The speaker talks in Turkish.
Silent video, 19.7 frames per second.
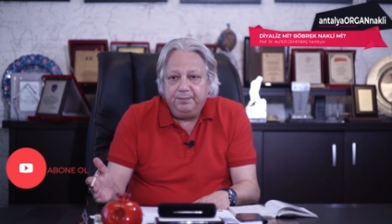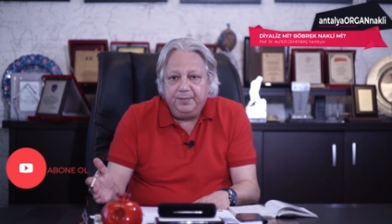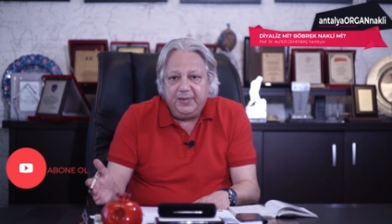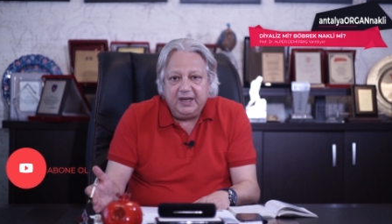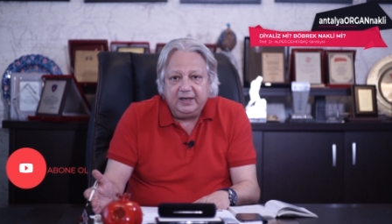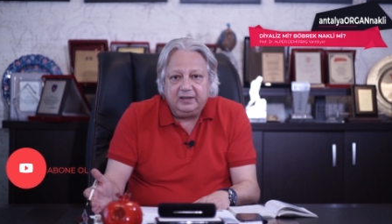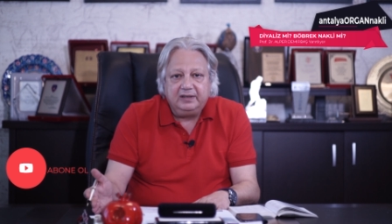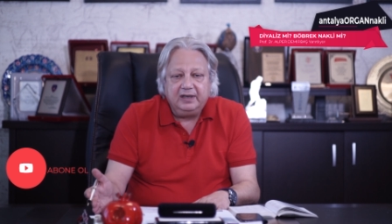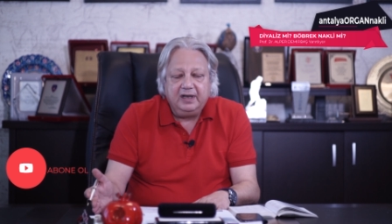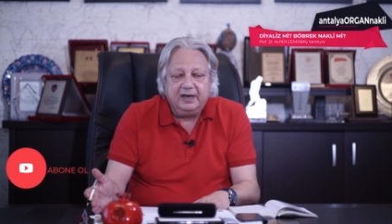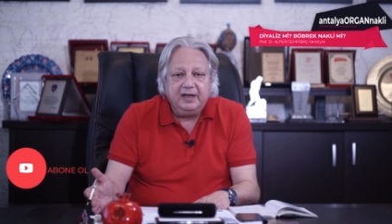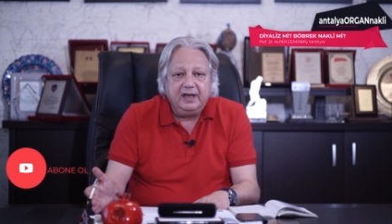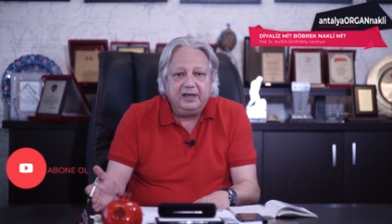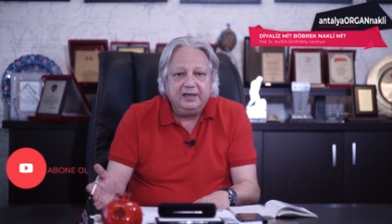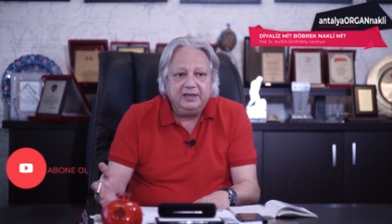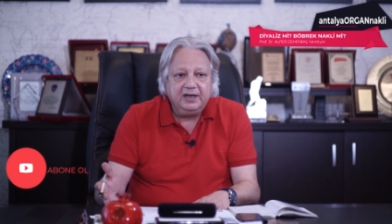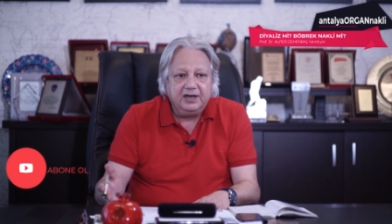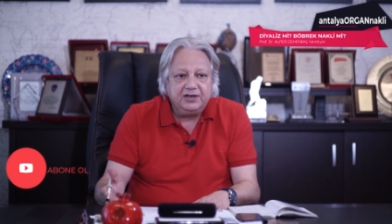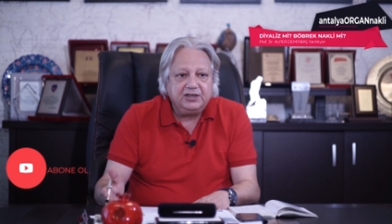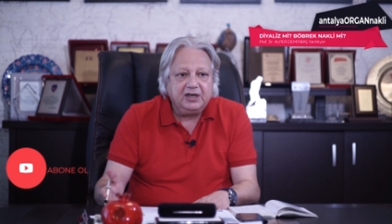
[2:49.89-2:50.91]
beklenen
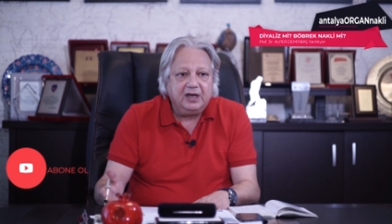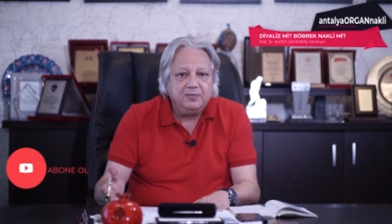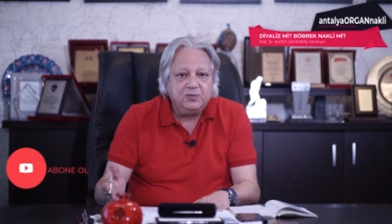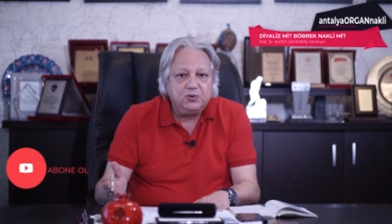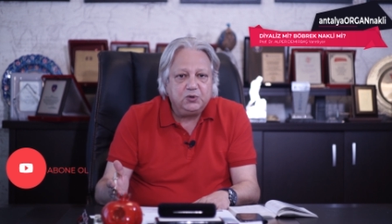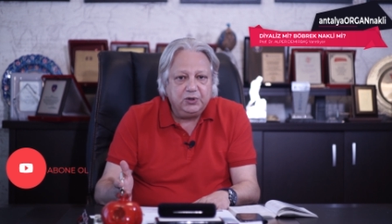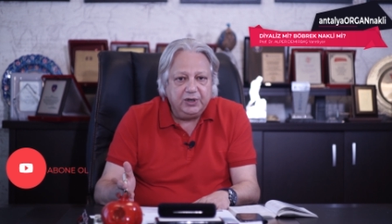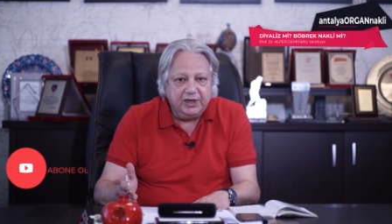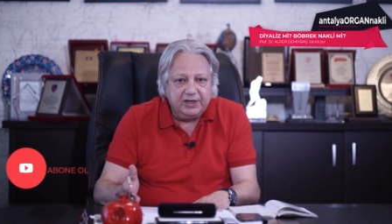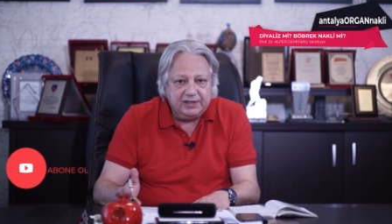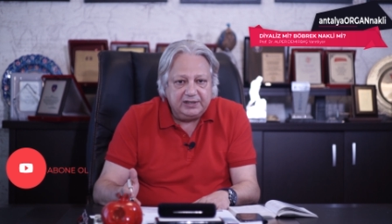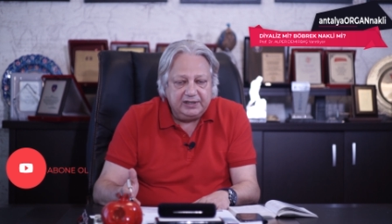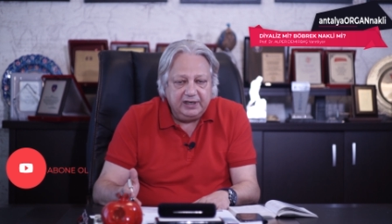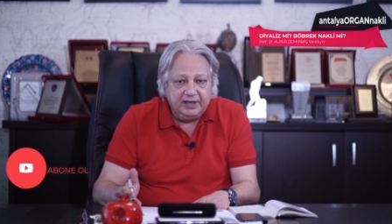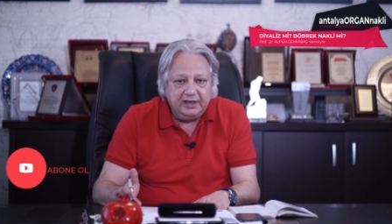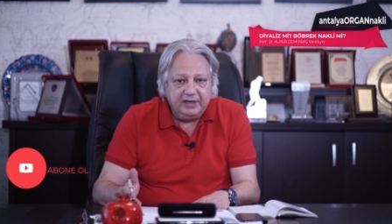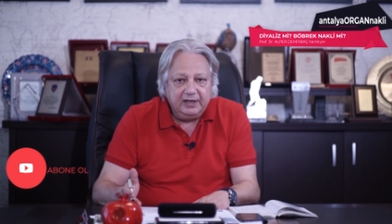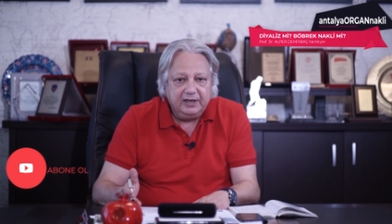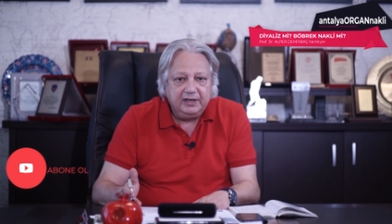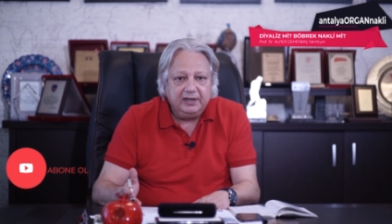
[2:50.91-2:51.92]
yaşam
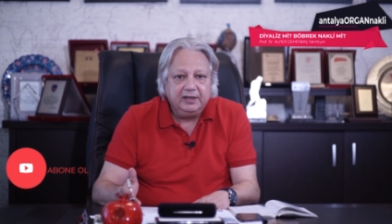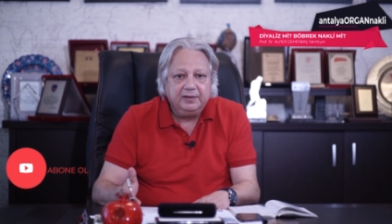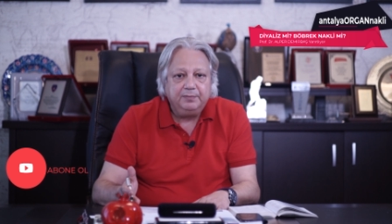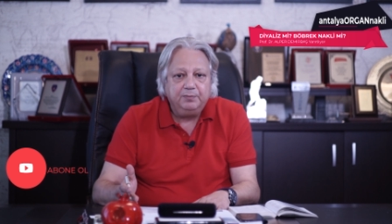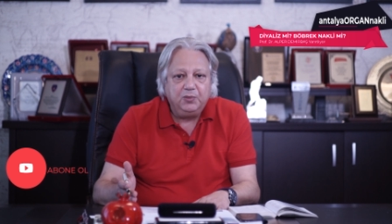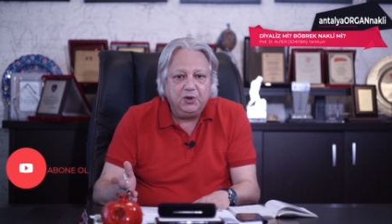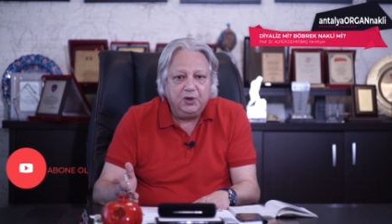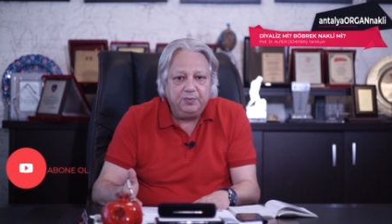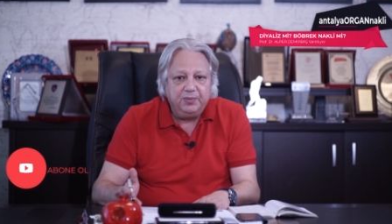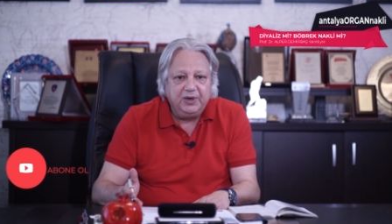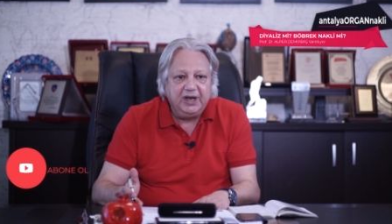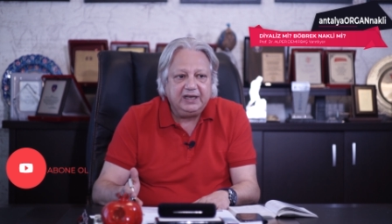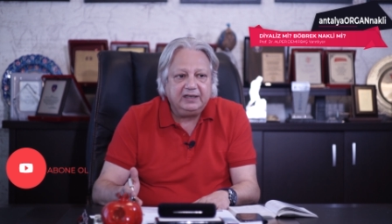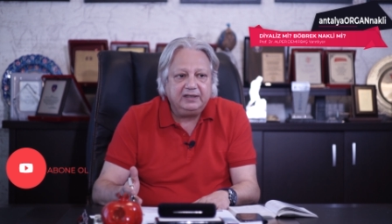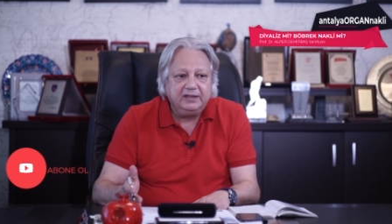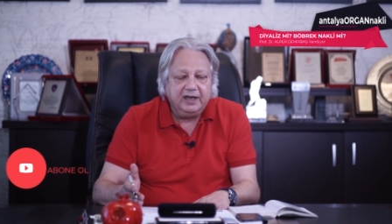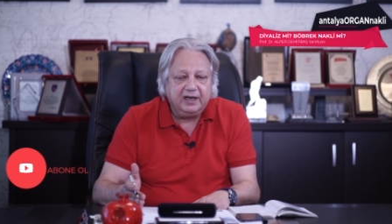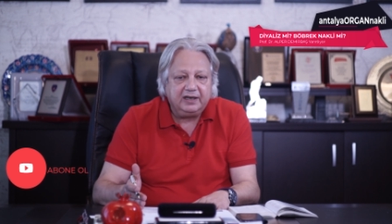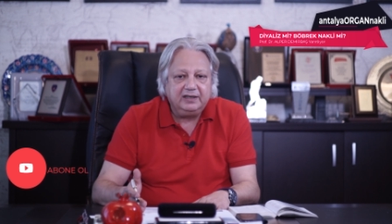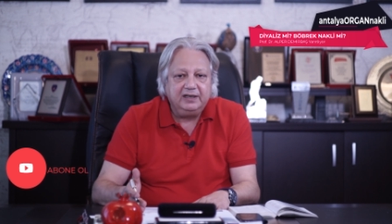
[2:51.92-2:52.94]
süresi
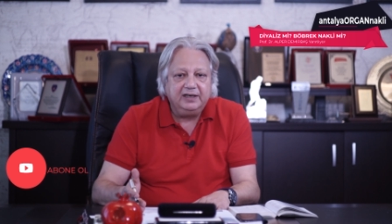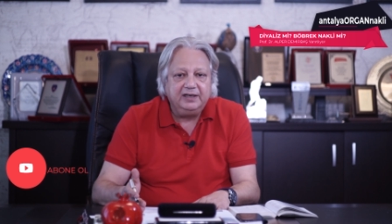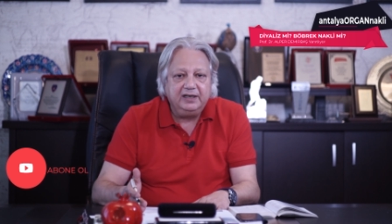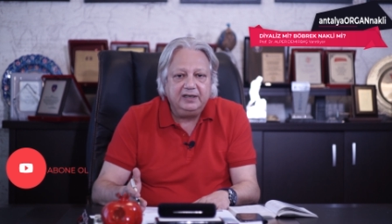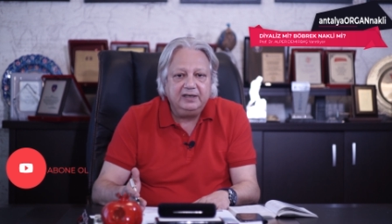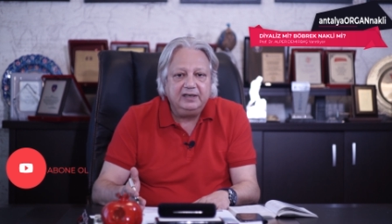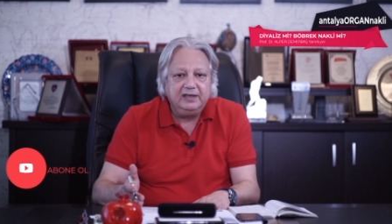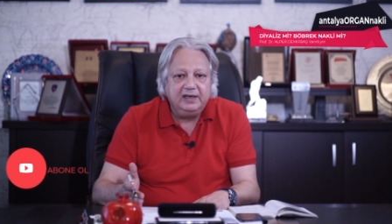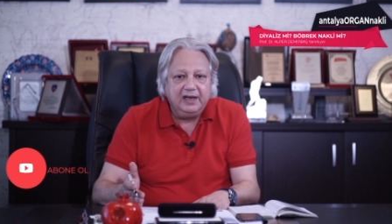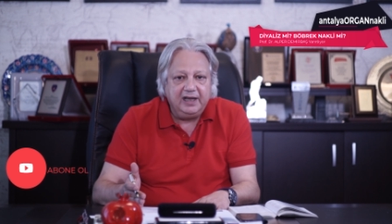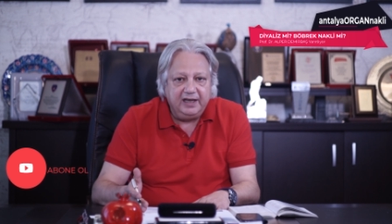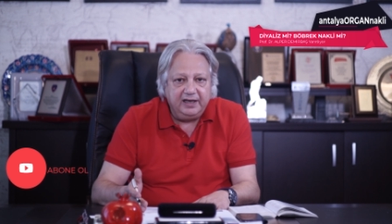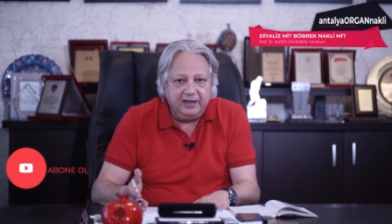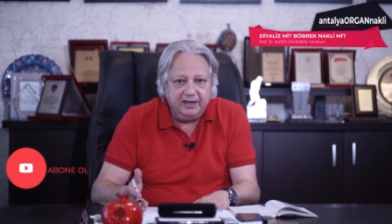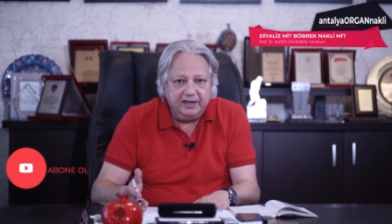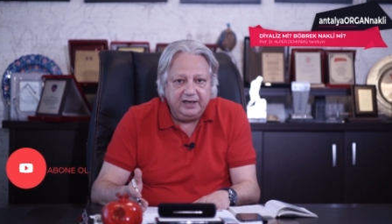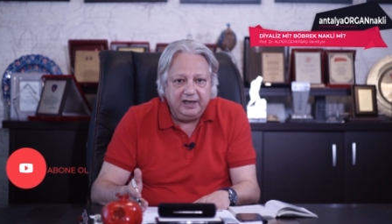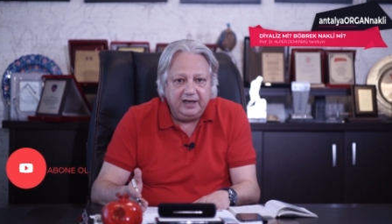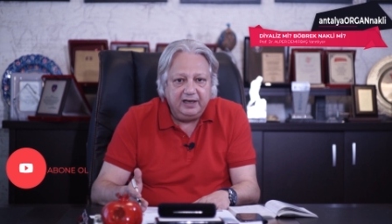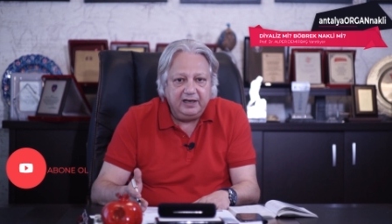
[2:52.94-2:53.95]
böbrek naklinin
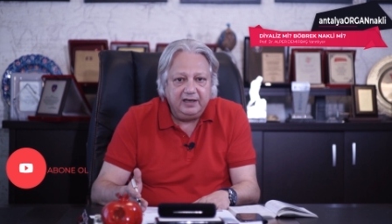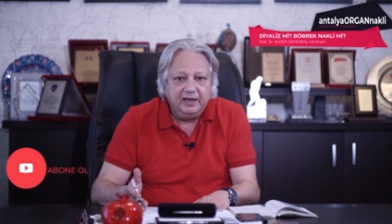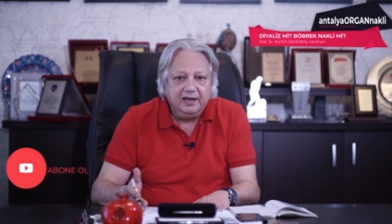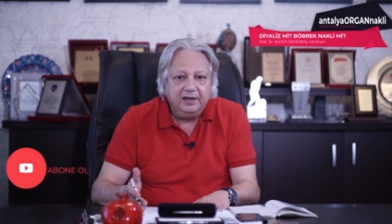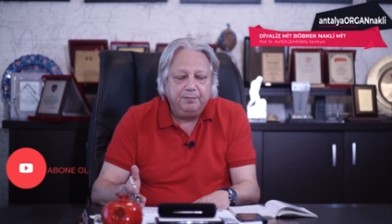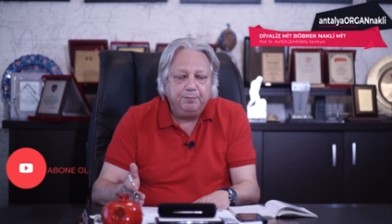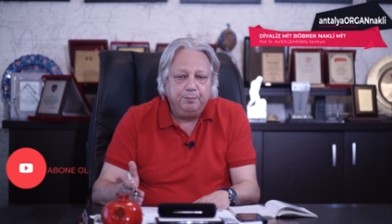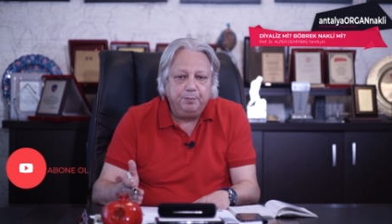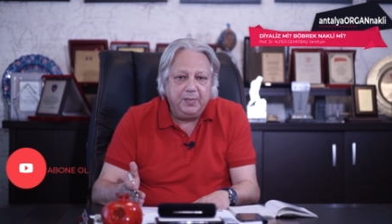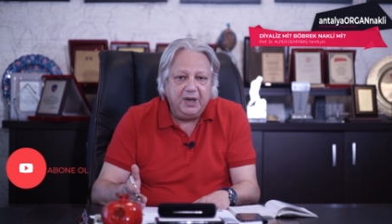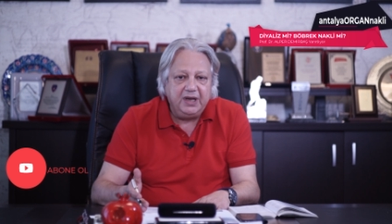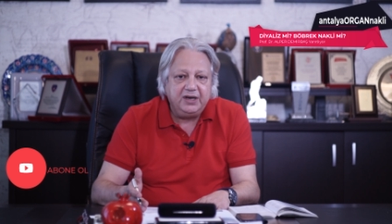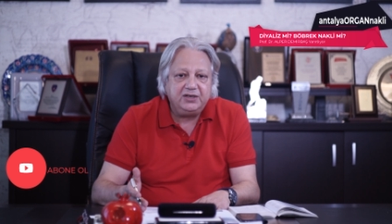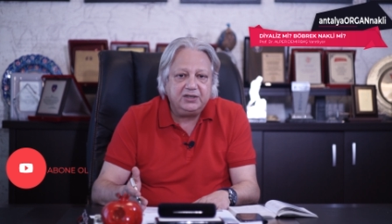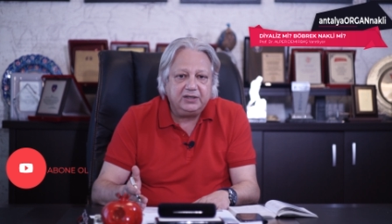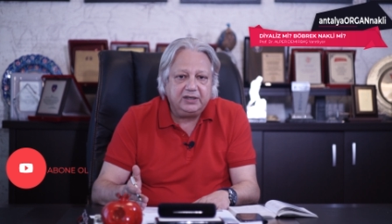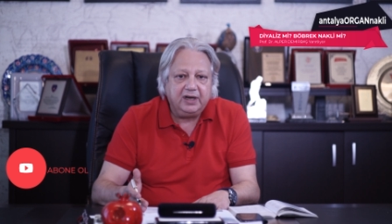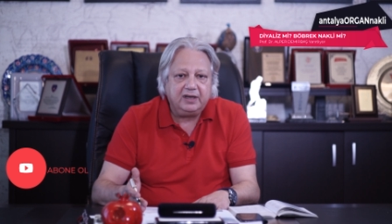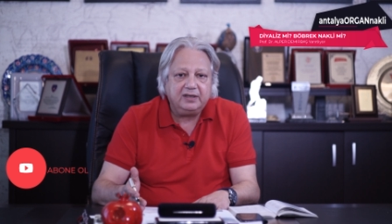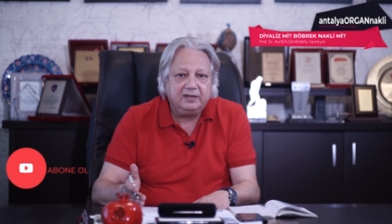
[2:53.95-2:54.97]
lehine
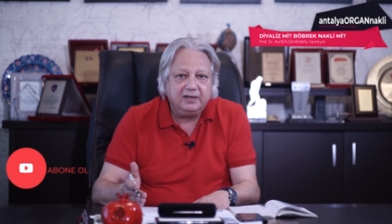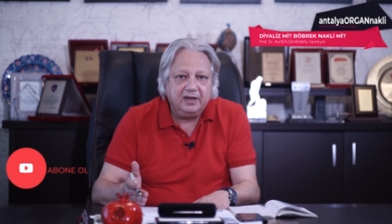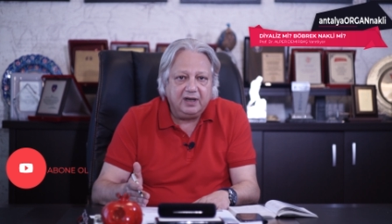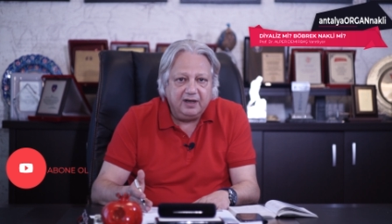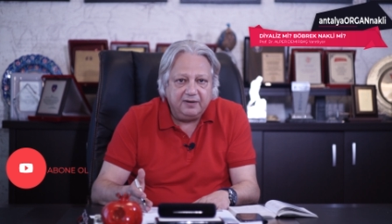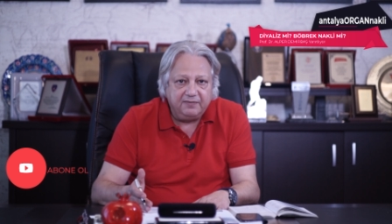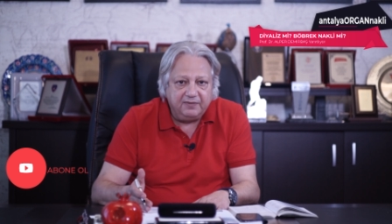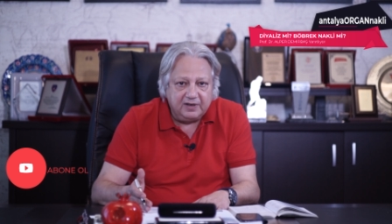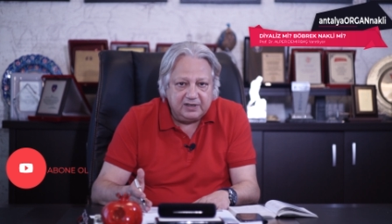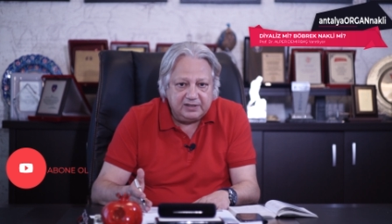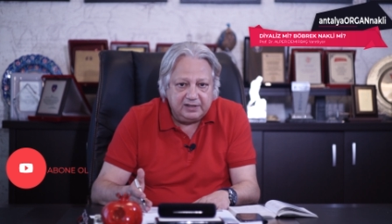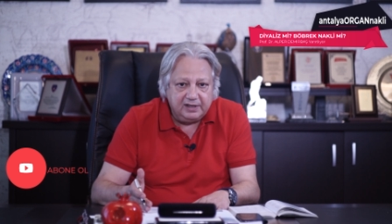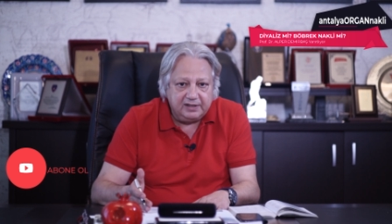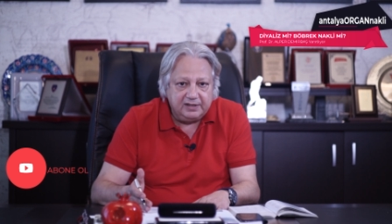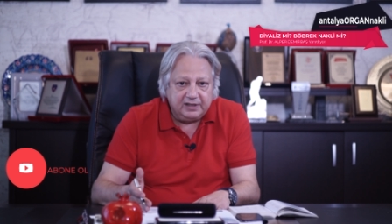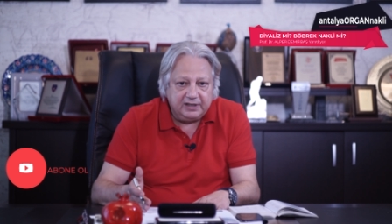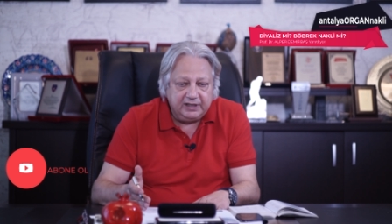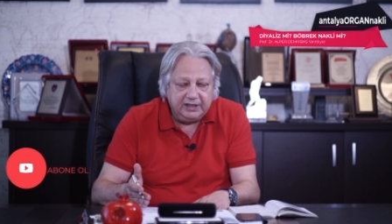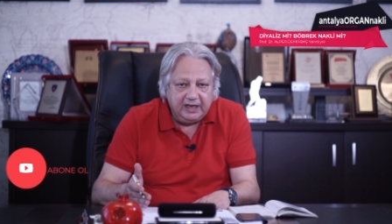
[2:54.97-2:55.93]
5 kat daha fazladır.